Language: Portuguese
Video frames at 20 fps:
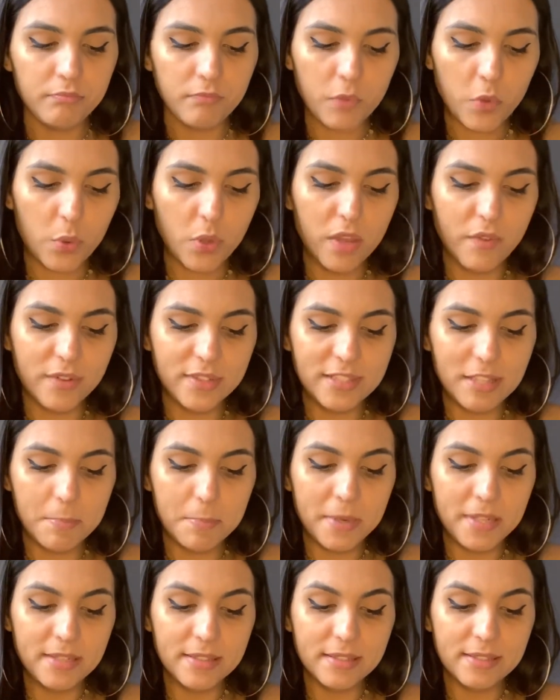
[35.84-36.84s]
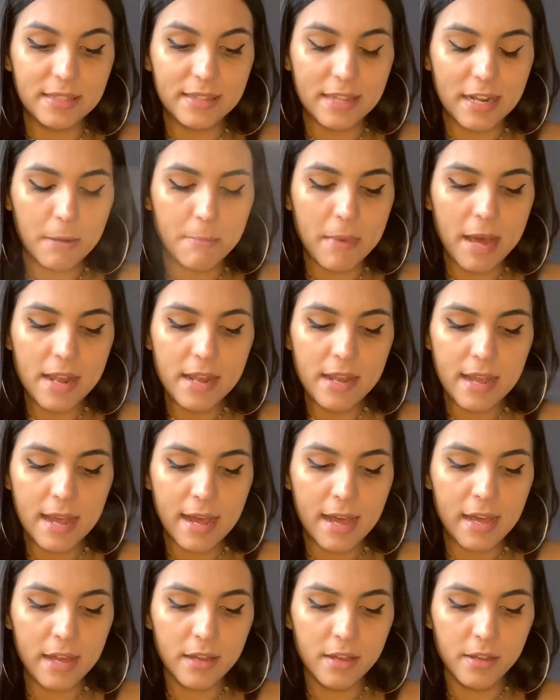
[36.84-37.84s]
Que você precisa
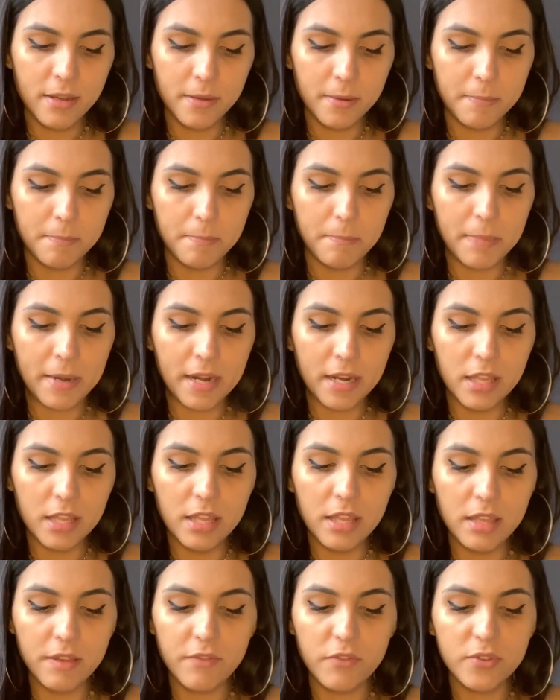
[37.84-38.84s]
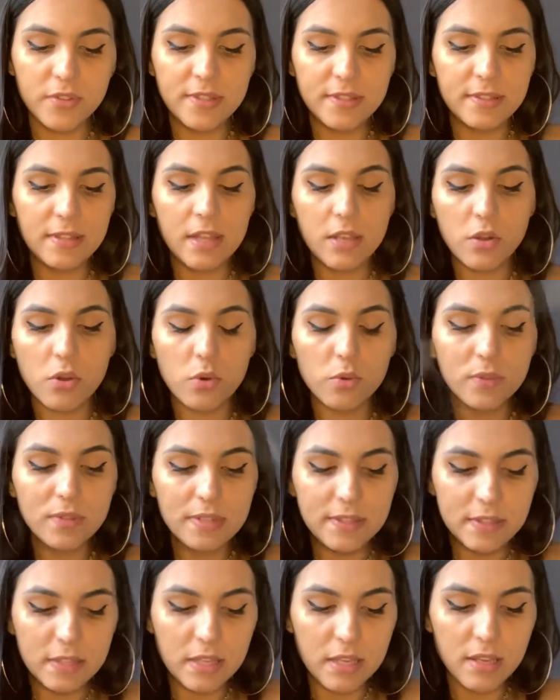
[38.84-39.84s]
trabalhar para que você
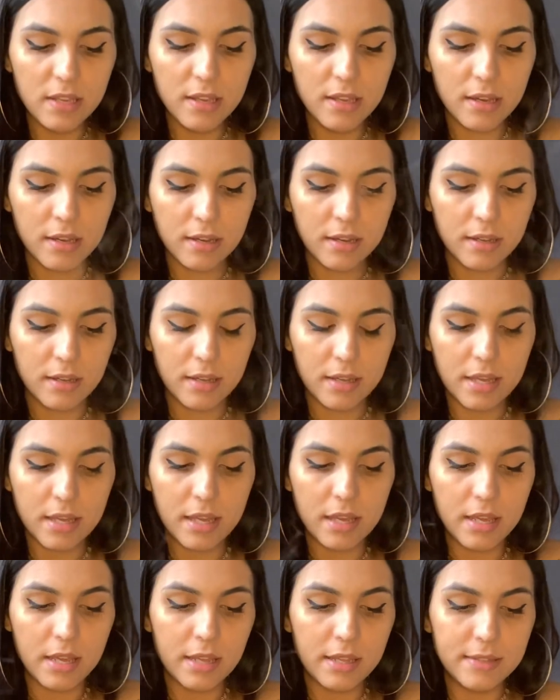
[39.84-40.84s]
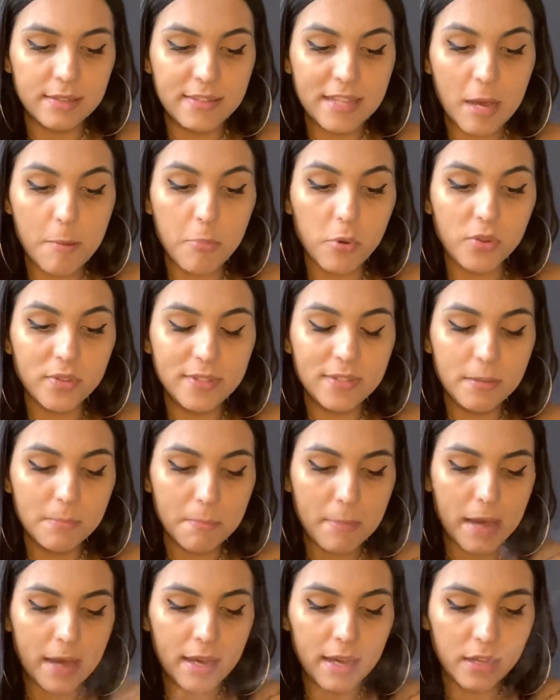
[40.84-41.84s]
consiga é, se
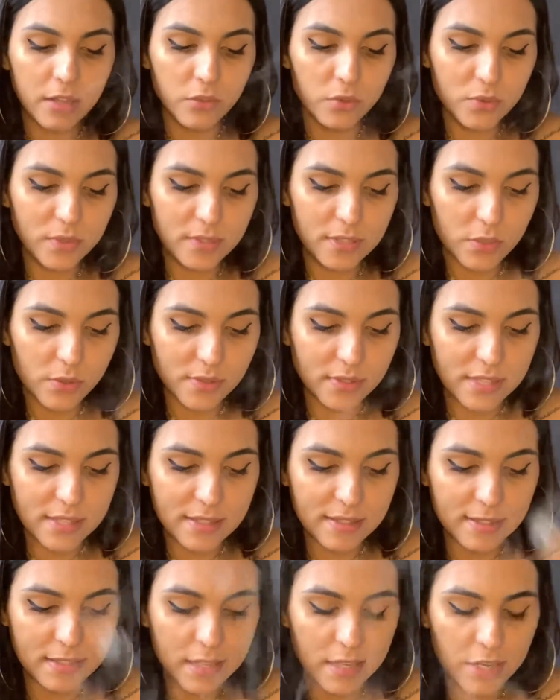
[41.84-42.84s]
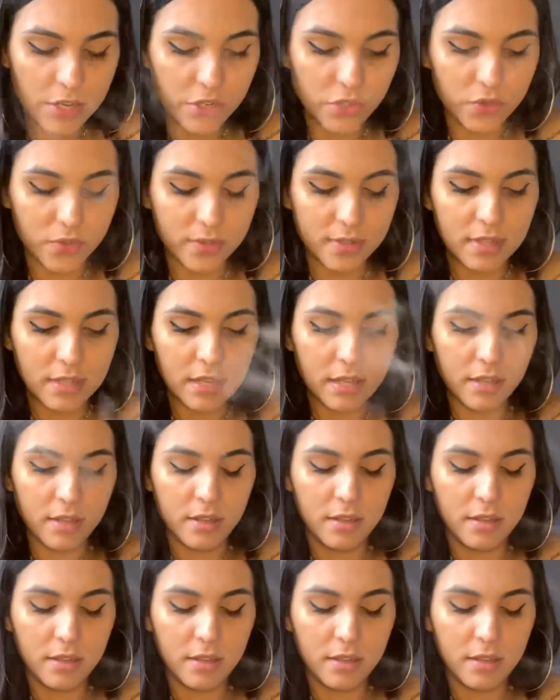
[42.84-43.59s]
aproximar dos seus desejos, né?